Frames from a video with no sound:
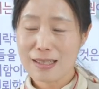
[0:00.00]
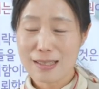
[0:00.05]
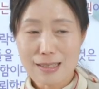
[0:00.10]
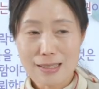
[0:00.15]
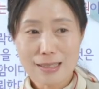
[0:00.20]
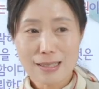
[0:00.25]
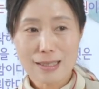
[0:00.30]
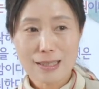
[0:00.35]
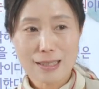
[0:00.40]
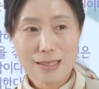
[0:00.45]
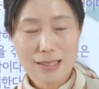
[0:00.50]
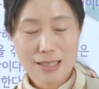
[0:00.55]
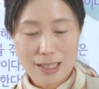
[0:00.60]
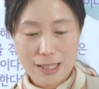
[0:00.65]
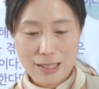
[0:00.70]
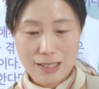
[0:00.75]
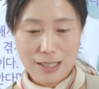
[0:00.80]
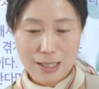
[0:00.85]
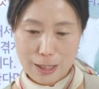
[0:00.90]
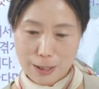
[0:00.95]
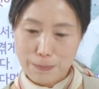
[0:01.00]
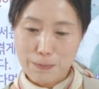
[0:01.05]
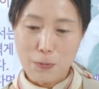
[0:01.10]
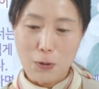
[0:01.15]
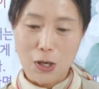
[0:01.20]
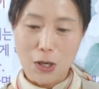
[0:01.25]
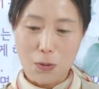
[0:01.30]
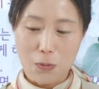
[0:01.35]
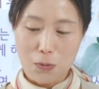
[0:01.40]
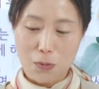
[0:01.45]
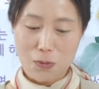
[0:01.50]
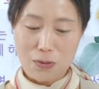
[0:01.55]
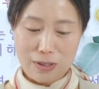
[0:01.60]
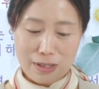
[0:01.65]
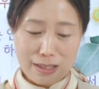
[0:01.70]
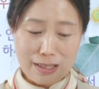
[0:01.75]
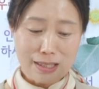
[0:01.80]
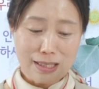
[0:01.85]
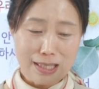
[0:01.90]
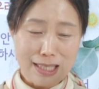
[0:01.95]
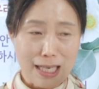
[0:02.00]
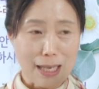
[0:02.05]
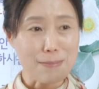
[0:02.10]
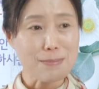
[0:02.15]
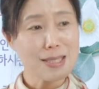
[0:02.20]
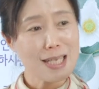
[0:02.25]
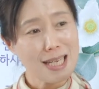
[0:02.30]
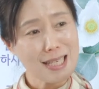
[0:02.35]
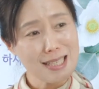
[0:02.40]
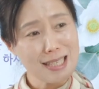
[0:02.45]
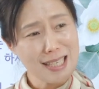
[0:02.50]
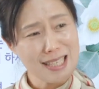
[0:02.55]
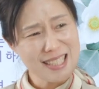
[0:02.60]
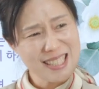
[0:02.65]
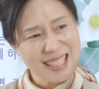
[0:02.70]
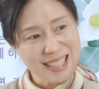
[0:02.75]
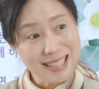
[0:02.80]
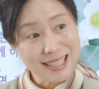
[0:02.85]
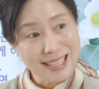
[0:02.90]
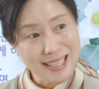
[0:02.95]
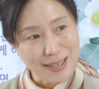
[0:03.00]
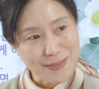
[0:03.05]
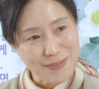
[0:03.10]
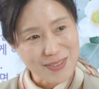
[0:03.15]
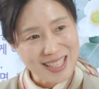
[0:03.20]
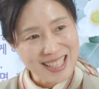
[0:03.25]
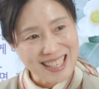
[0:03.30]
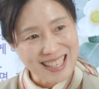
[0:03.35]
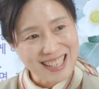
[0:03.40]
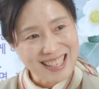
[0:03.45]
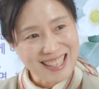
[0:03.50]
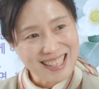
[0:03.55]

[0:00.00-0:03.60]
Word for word: 늘 기뻐하고 늘 감사하는 게 진리랍니다.